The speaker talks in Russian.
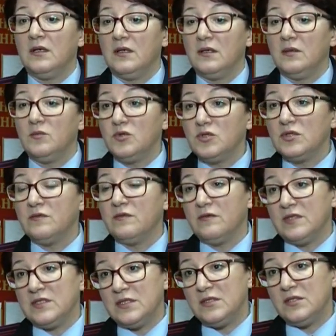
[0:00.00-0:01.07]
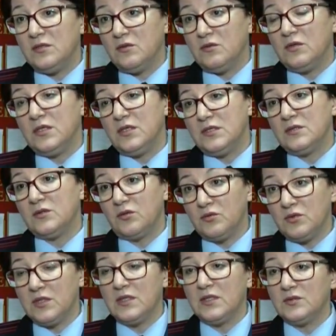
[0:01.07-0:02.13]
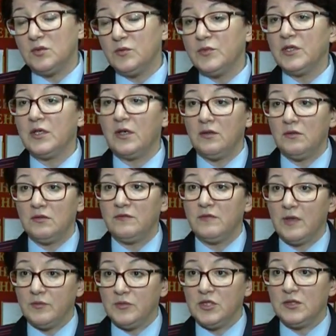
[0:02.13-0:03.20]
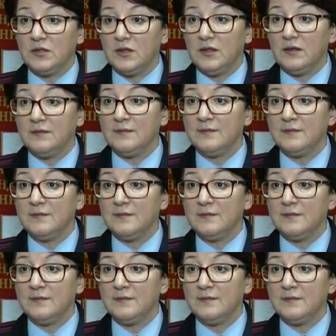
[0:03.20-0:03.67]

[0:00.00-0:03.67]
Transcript: э, можно вывозить ее из труднодоступных районов Камчатки.